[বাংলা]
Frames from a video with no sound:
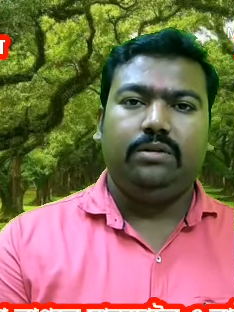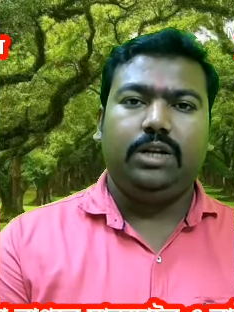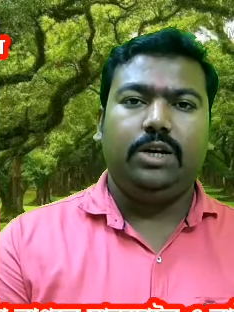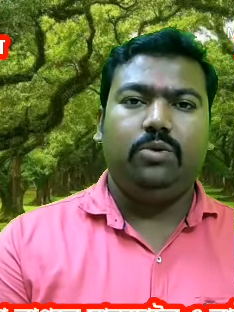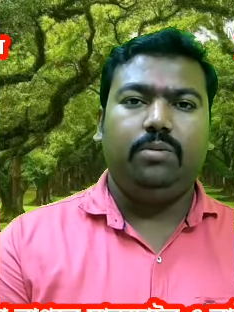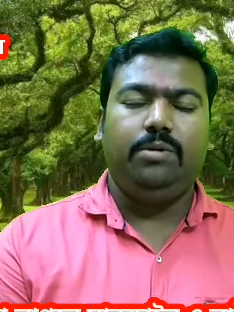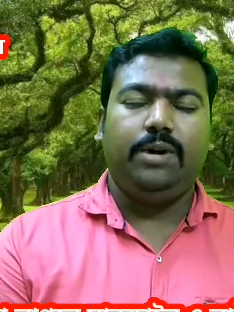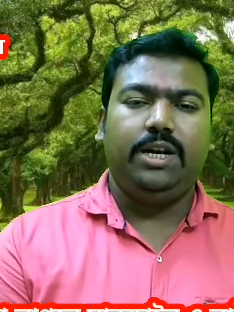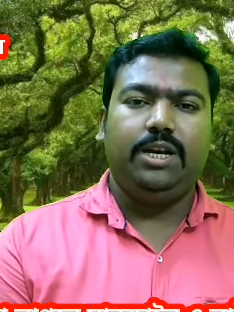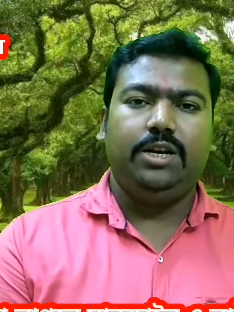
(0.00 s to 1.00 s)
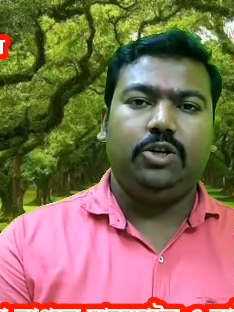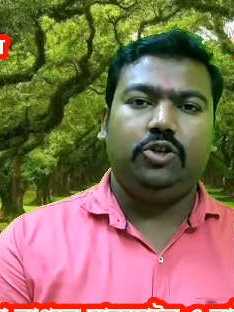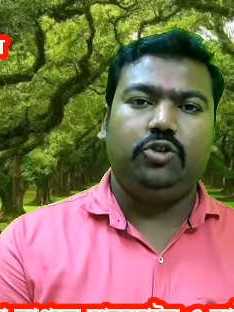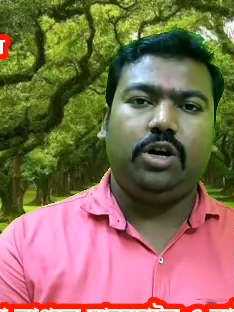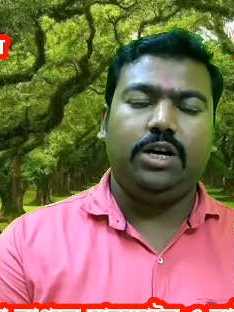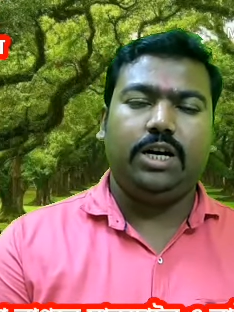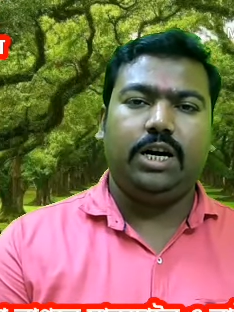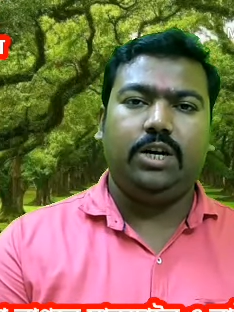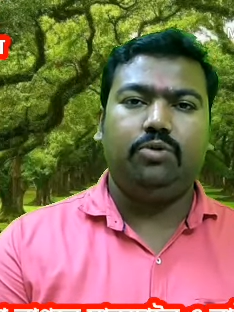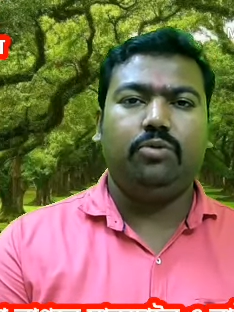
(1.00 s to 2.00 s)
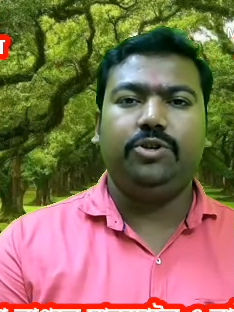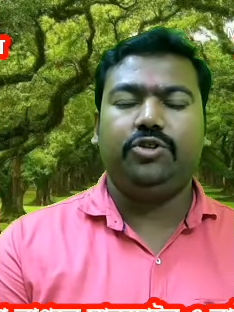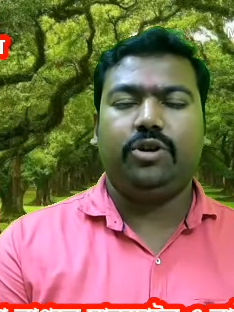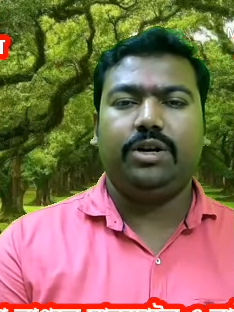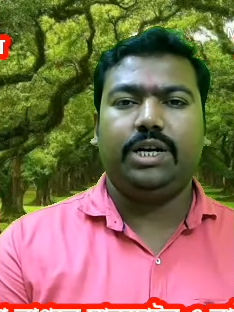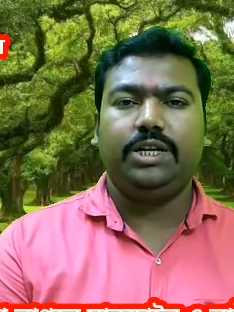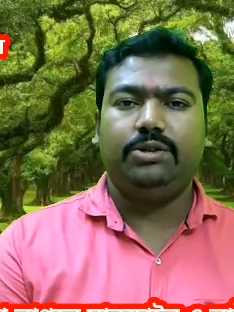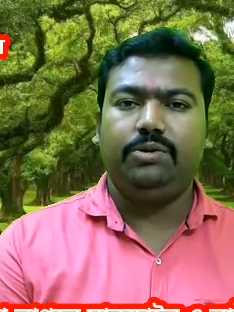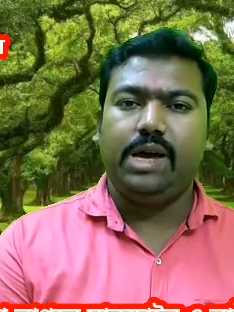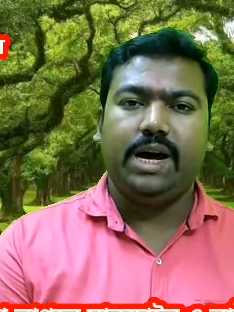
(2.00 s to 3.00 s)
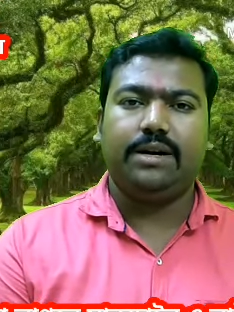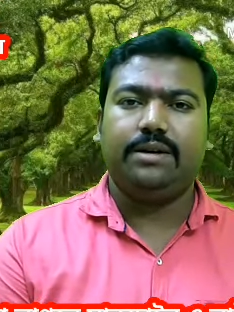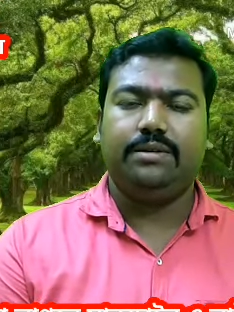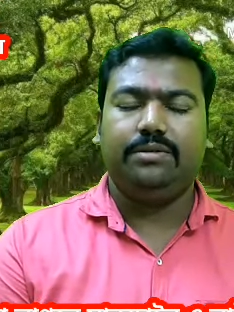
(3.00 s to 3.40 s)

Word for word: তাই রবিবারের সংখ্যা রবির সংখ্যা কিন্তু এক